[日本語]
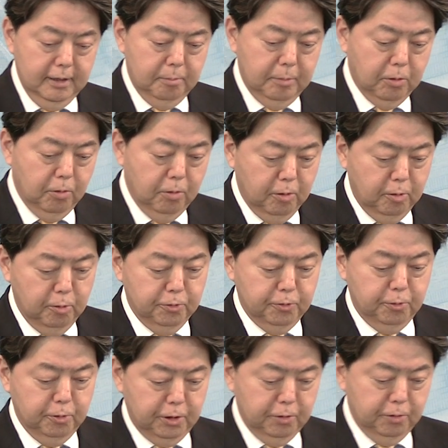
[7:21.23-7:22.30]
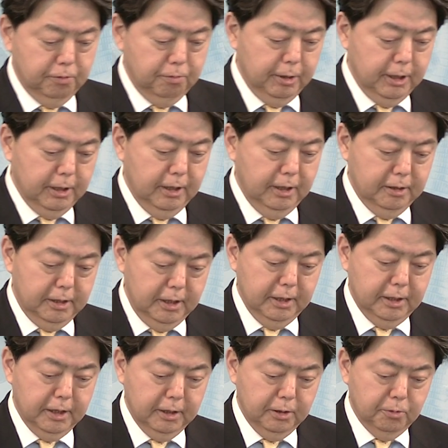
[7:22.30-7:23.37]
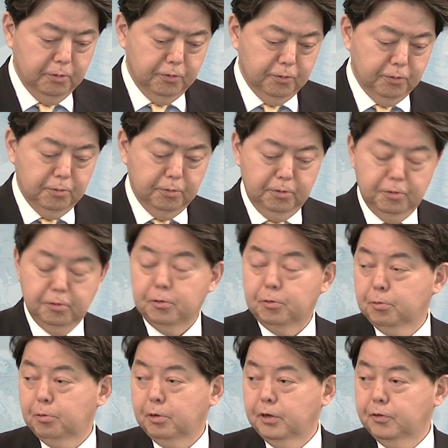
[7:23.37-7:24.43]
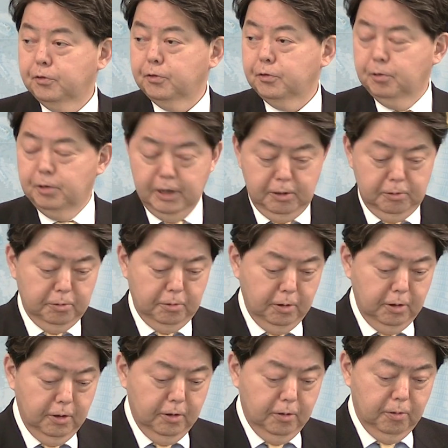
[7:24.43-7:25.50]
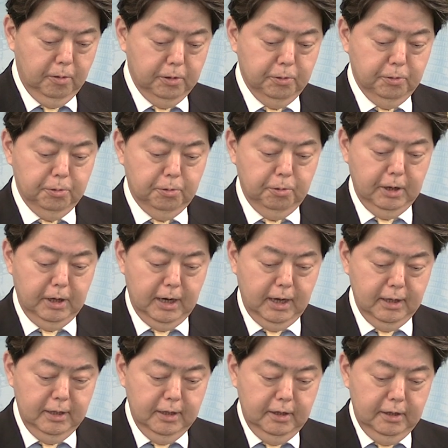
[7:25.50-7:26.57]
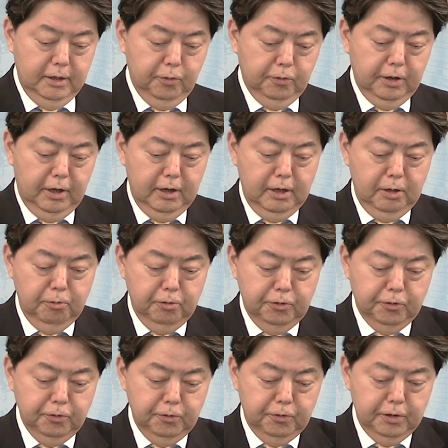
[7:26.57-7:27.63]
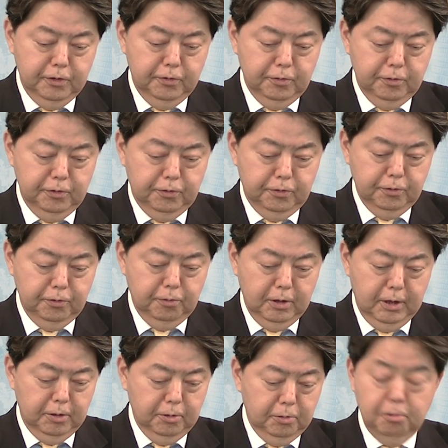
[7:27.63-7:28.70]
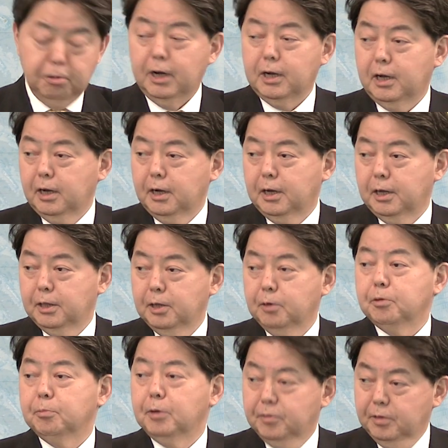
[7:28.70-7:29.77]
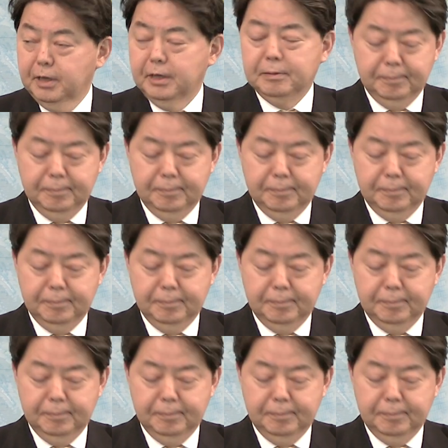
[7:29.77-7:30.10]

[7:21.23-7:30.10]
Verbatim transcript: 今後の状況を踏まえて検討するということが必要であるということから、予算案を修正する必要があるとは考えておりません